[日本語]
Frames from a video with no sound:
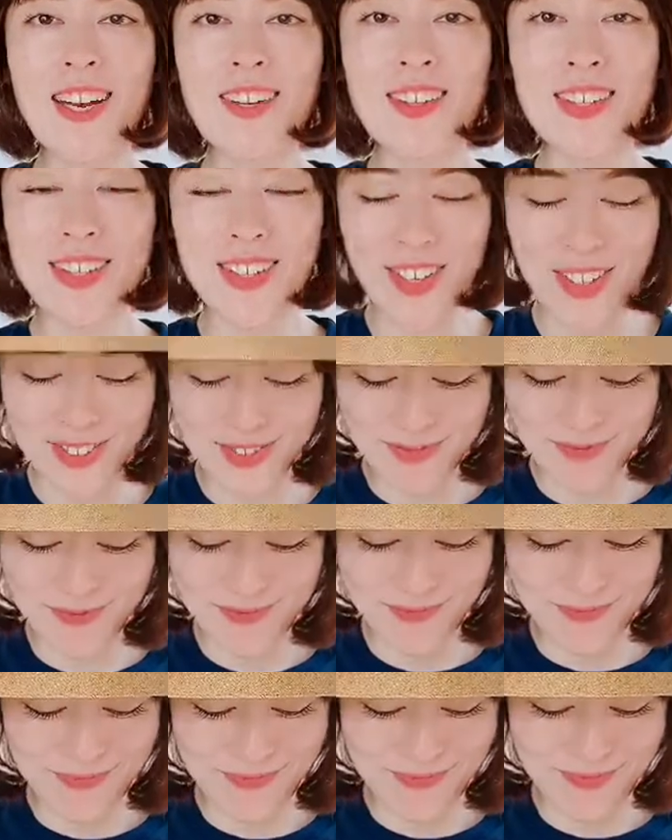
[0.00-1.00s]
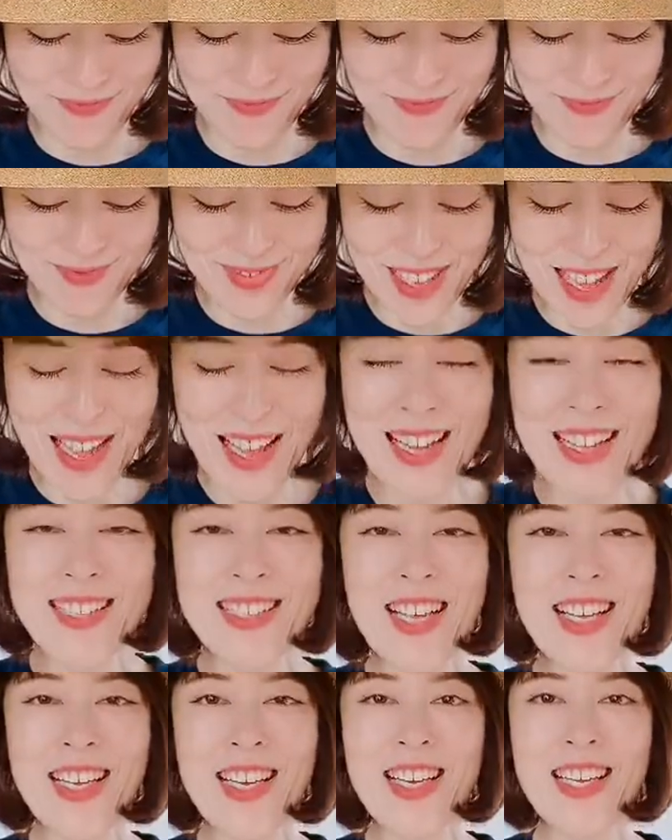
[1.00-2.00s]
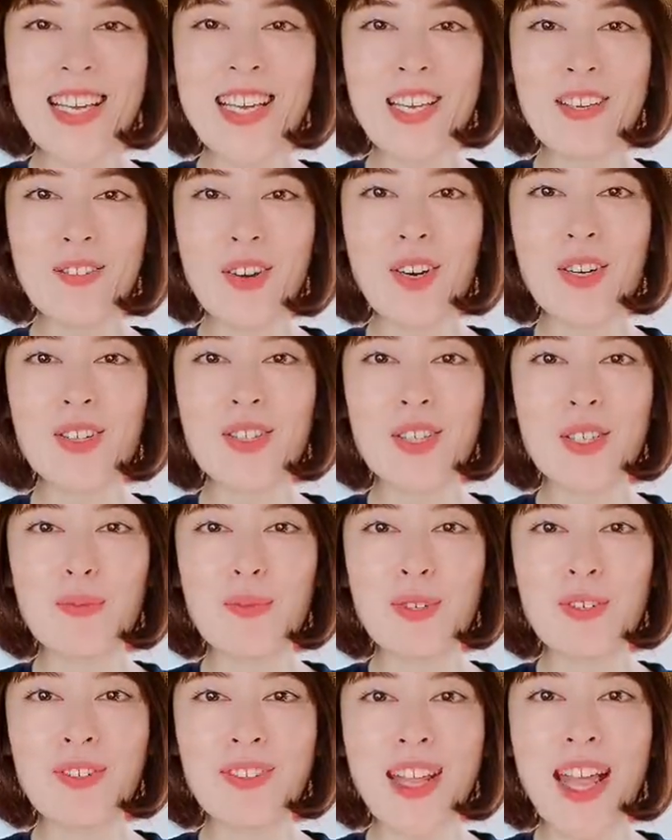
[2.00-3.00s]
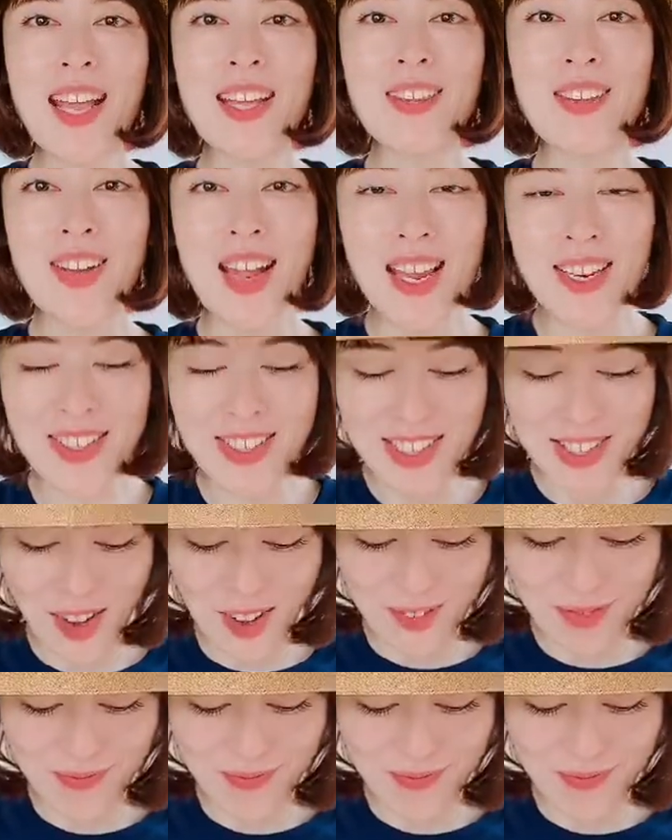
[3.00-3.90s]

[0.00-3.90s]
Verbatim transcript: る人、責任を自分で取れる人、